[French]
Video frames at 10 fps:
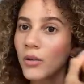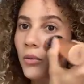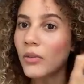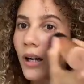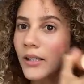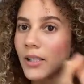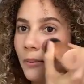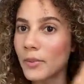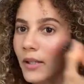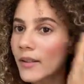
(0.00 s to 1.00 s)
Donc voilà
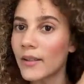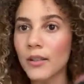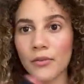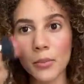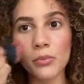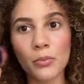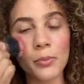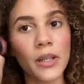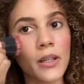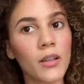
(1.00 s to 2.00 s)
j'aime bien cet effet
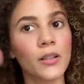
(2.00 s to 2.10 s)
poupée.